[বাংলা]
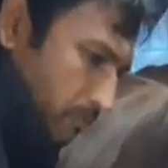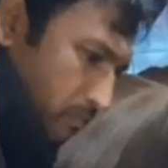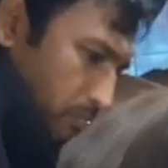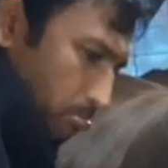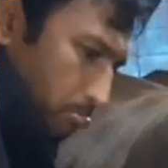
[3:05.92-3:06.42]

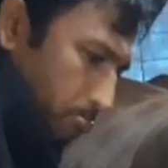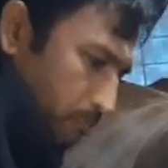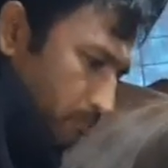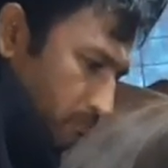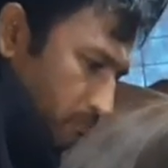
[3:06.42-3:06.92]
যেগুলো আর
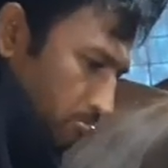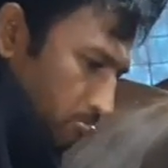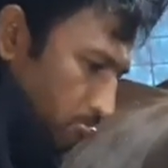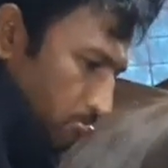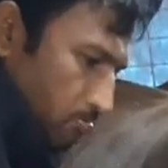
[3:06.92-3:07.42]
পড়ানো
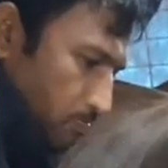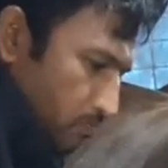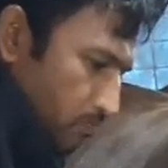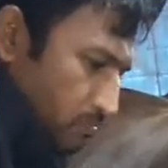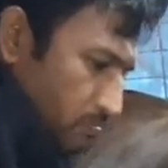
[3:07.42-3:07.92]
হয় নাই
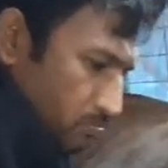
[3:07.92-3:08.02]
অথবা একটু